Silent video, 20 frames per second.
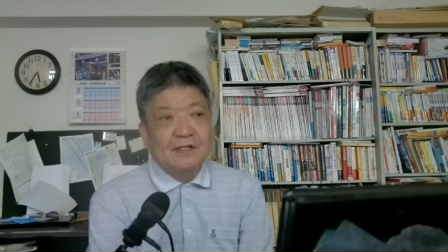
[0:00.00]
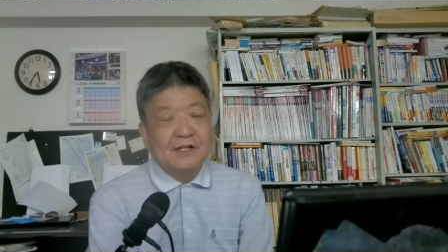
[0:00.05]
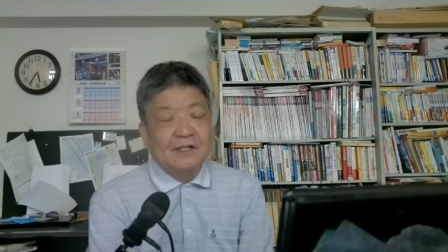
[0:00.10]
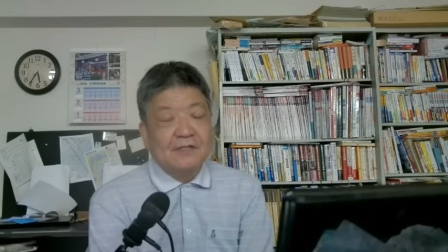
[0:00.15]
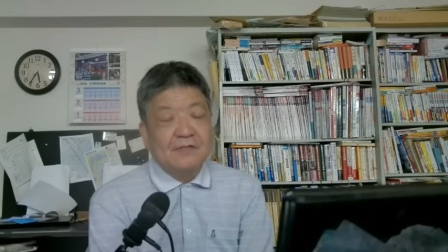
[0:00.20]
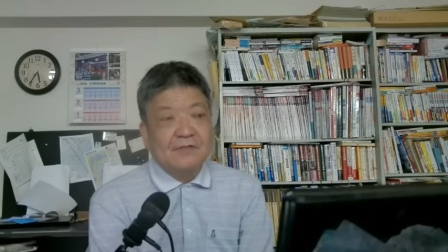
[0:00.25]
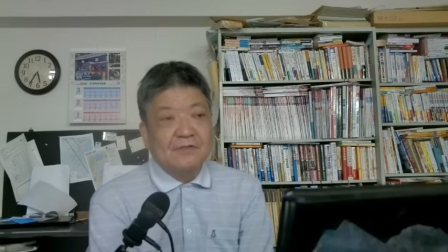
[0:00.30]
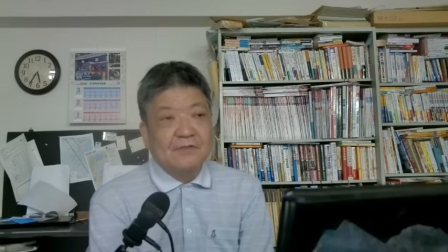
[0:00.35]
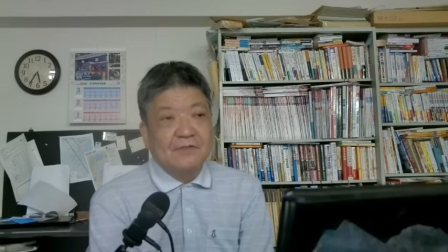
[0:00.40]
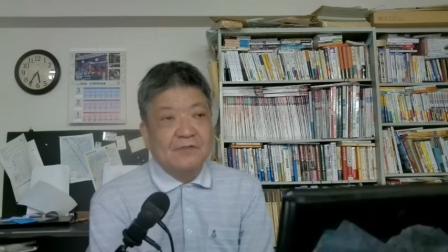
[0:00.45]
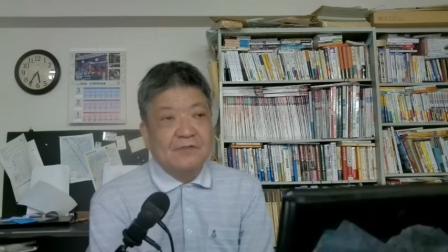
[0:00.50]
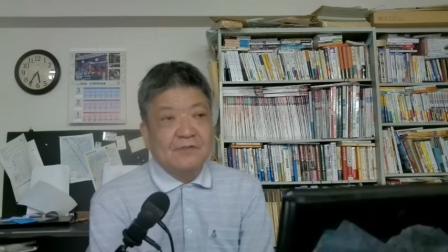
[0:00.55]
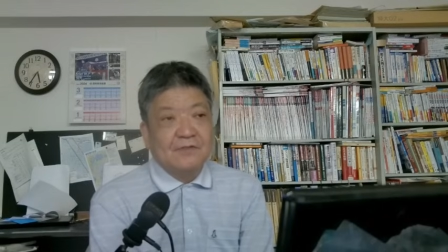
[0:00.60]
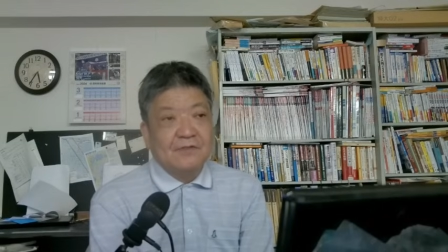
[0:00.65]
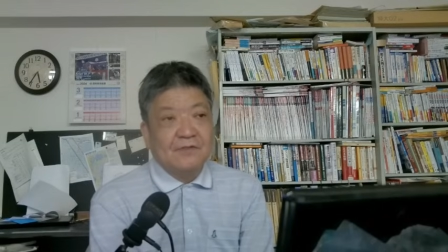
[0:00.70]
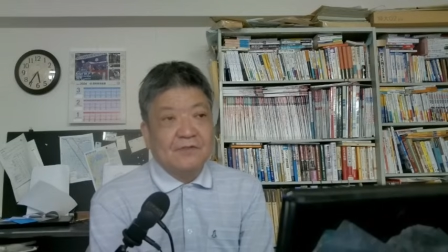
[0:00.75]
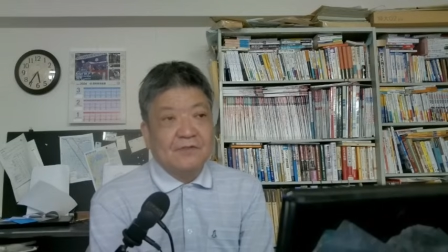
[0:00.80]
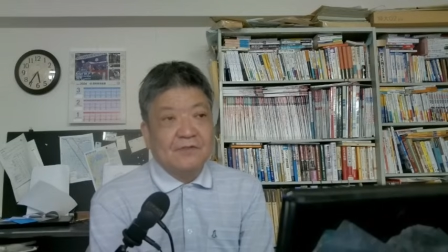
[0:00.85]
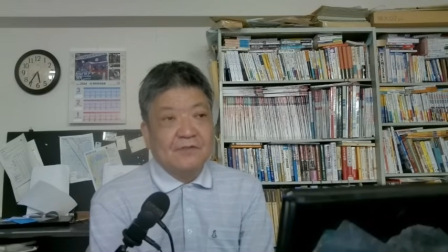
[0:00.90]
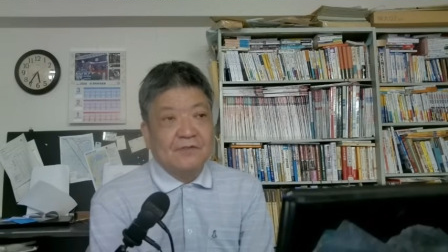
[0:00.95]
あ
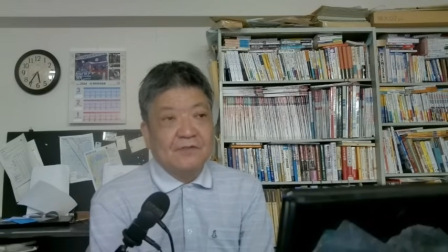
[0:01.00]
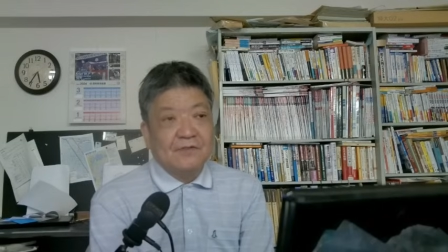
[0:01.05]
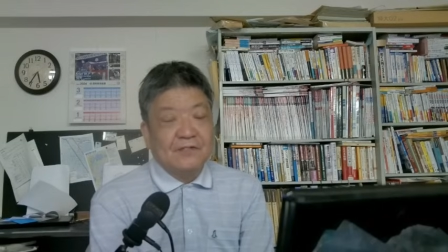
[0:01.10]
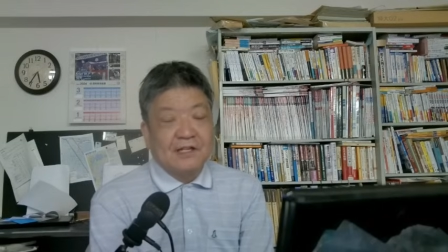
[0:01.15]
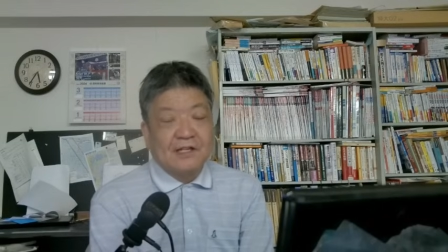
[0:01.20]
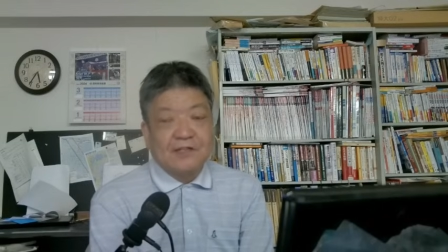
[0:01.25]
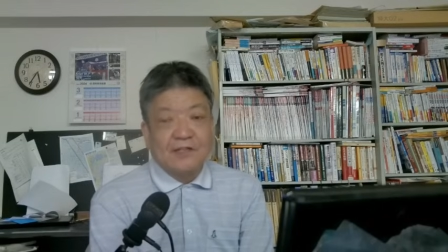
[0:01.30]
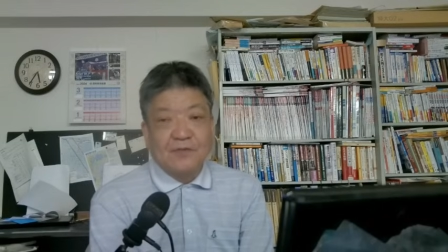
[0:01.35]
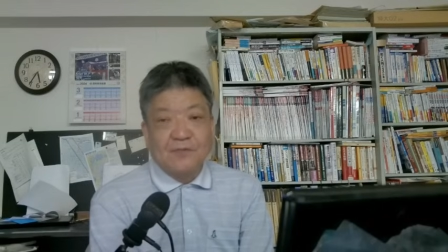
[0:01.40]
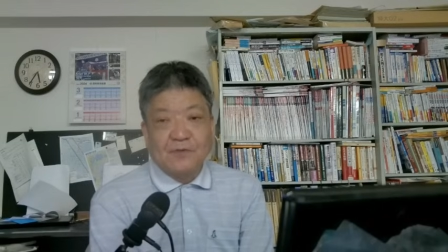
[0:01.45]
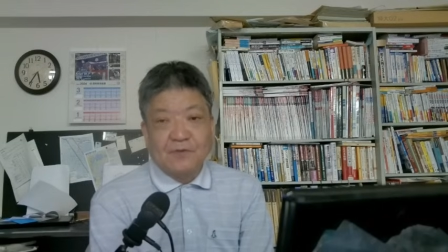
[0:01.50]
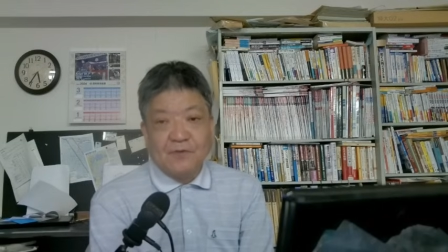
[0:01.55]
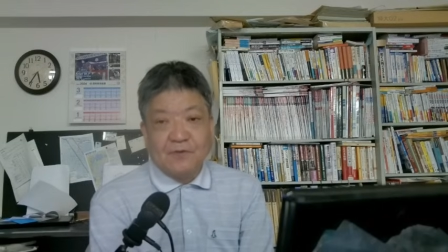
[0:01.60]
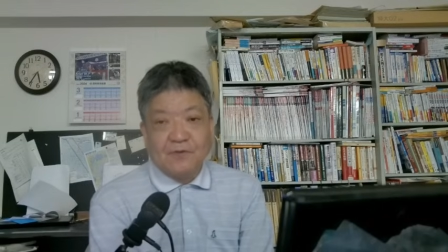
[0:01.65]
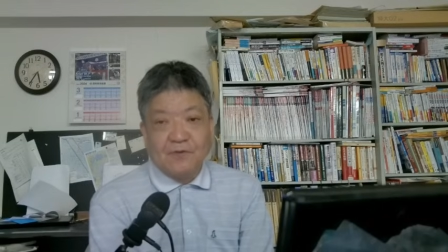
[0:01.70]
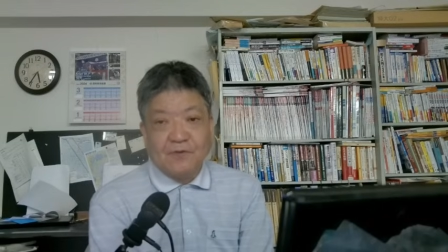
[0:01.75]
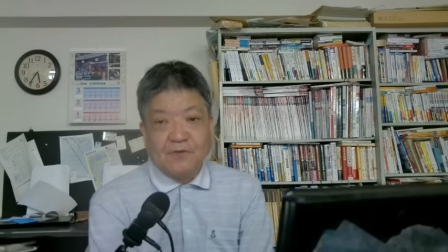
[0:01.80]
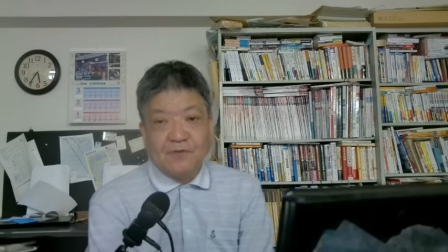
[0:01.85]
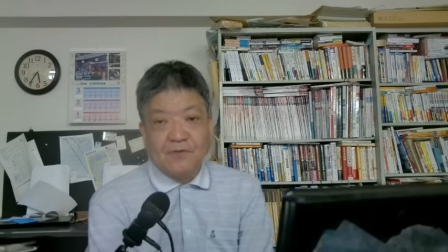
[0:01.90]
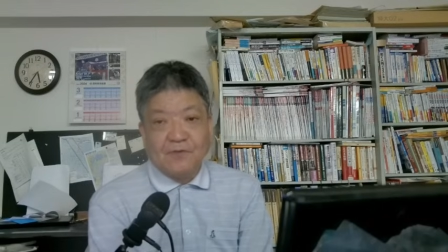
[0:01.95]
の何度
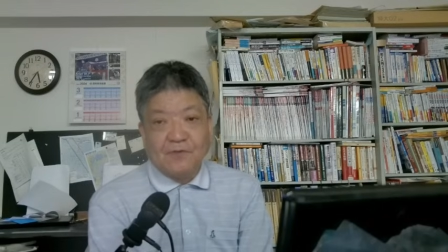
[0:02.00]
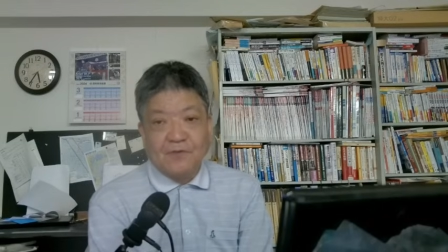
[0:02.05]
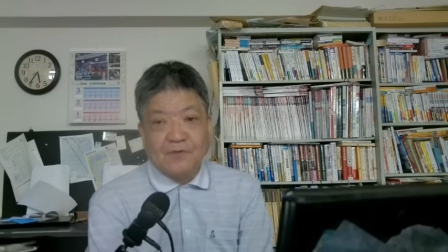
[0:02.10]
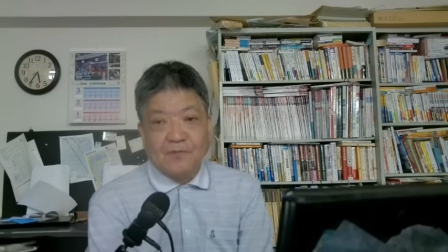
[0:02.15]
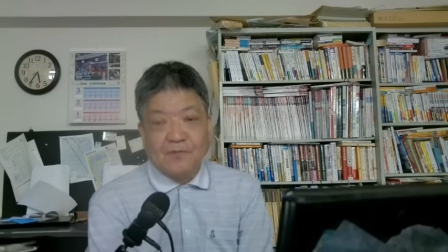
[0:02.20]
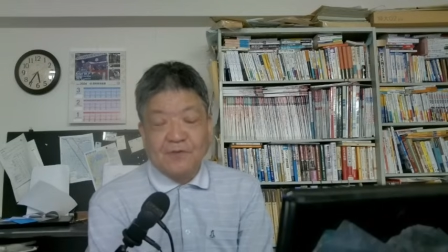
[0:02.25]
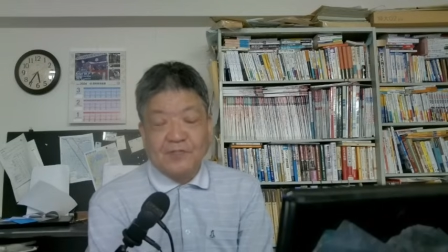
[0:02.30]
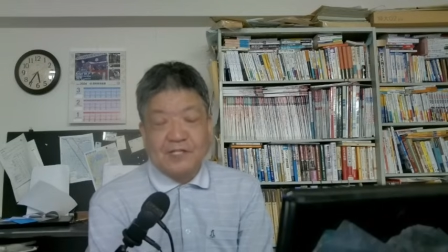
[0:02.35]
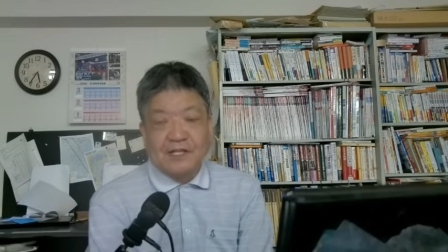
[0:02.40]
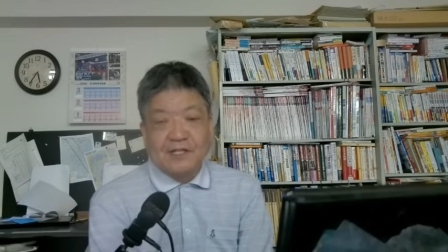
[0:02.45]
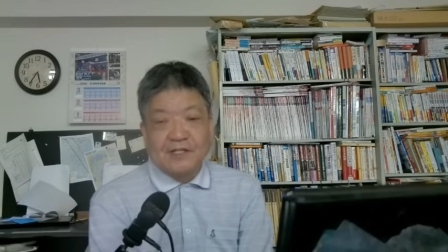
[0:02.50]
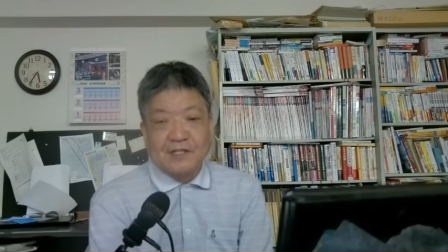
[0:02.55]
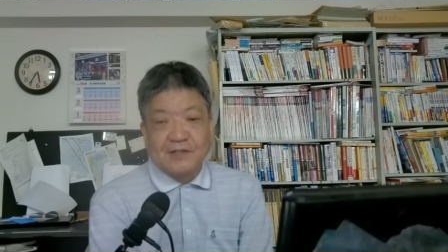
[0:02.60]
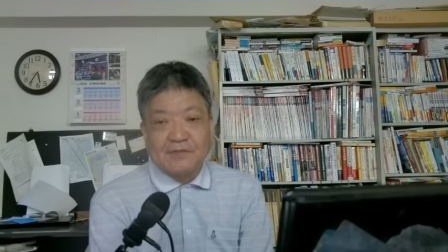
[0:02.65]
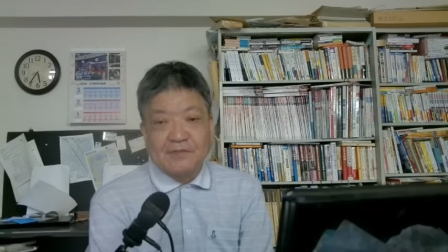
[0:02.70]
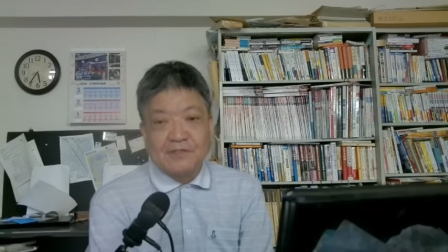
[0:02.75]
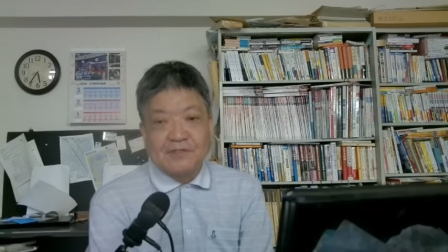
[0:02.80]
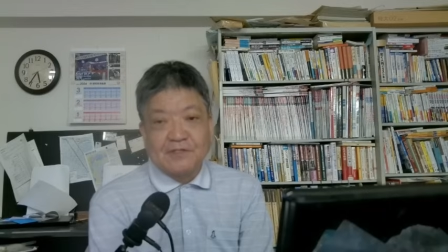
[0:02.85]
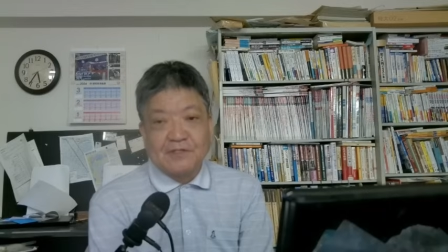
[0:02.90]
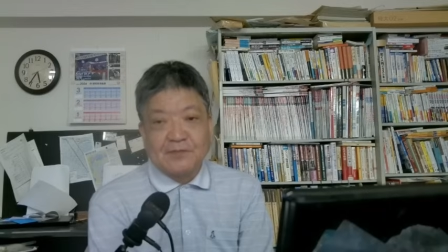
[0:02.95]
も申し上げて
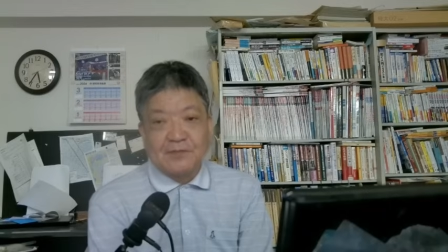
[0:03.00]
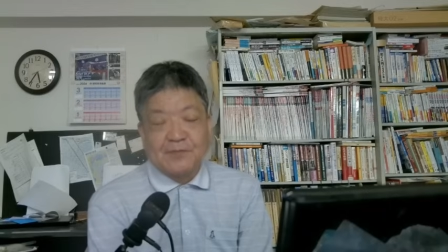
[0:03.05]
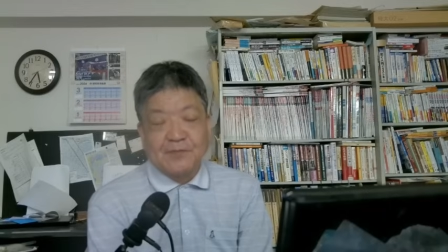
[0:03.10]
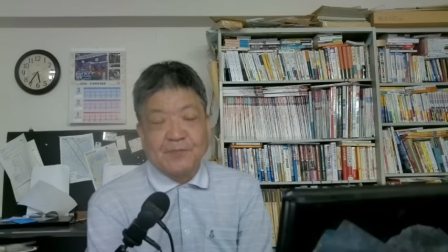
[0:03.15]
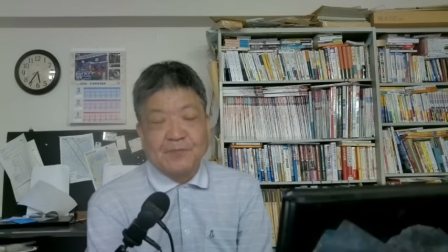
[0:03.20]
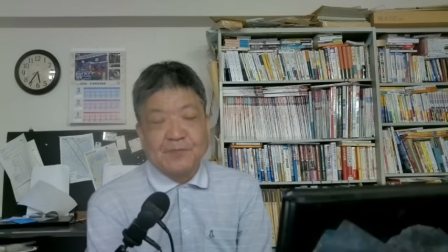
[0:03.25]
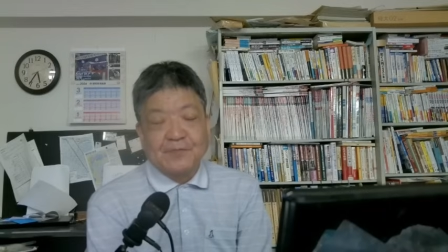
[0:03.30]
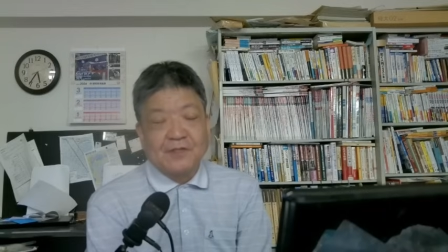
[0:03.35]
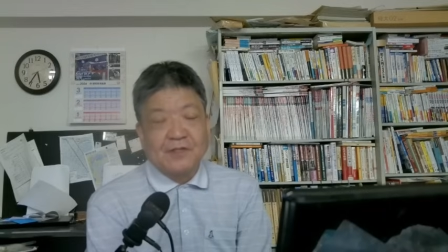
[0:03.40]
るんですけども、